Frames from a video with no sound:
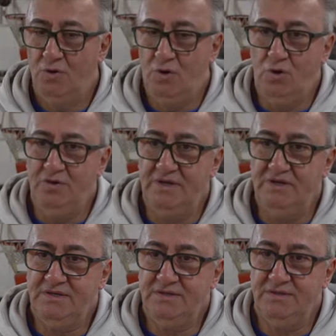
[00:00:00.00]

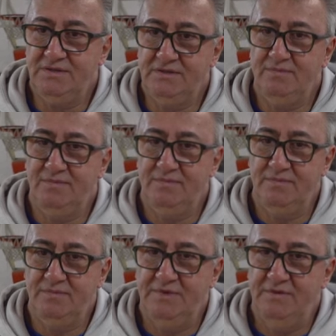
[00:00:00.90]
Onları e,
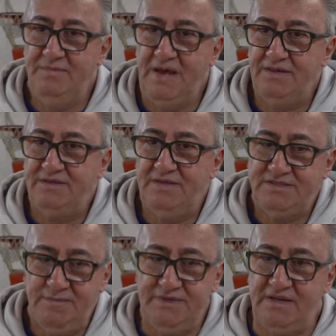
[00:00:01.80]
belki
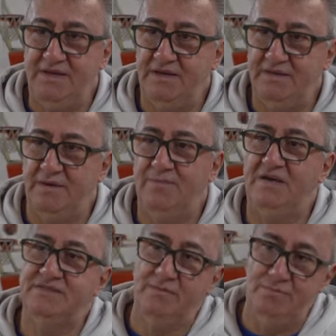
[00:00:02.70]
lise bitene kadar
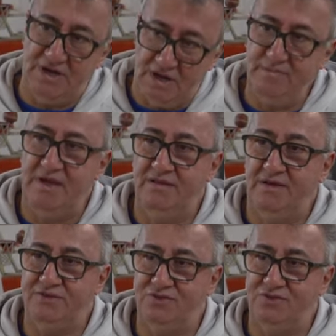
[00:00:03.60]
bazen bırakmayanlar için